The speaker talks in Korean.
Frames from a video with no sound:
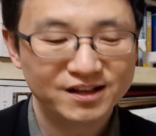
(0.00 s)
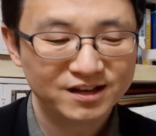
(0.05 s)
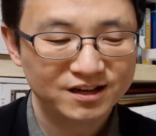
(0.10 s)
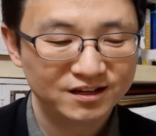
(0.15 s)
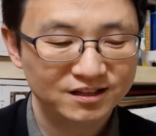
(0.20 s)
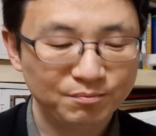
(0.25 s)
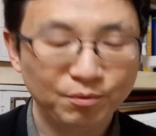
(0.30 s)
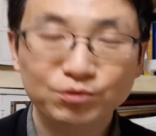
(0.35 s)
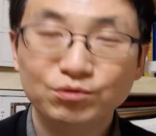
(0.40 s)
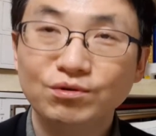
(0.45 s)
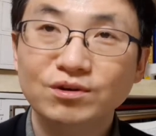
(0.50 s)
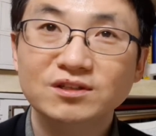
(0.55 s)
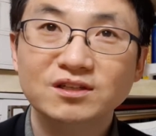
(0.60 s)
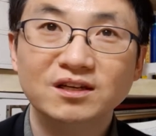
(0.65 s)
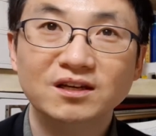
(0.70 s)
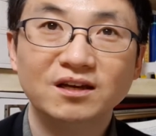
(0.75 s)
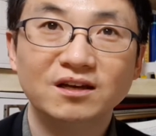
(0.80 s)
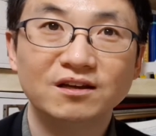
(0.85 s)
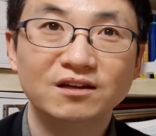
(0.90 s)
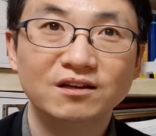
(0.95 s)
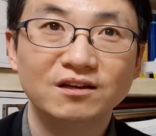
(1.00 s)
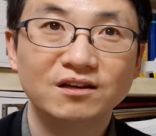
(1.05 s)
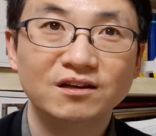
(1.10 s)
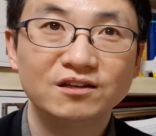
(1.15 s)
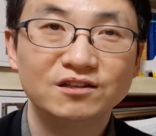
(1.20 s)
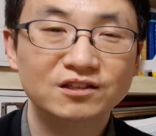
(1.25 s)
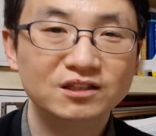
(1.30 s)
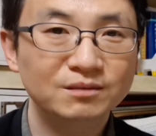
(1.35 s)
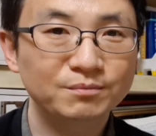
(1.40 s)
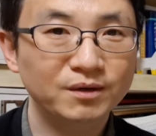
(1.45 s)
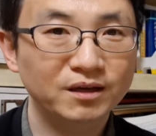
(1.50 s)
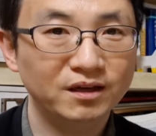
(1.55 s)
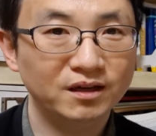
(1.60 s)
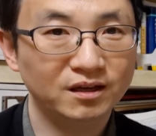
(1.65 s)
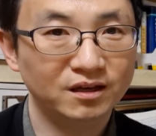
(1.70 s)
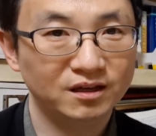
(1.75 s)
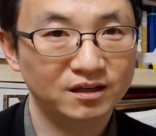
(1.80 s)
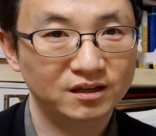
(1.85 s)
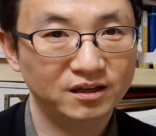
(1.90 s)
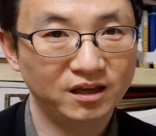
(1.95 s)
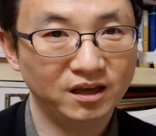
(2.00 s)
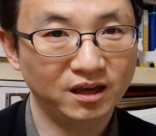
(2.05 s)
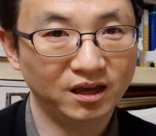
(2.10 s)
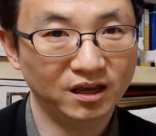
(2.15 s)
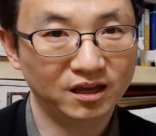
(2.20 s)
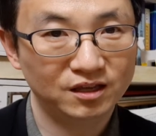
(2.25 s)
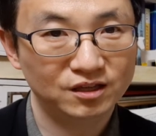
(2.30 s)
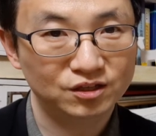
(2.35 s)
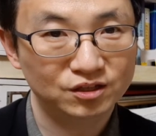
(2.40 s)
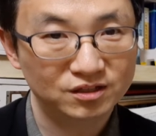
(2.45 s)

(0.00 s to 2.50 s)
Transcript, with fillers: 근데 보통 이제 시험에 이렇게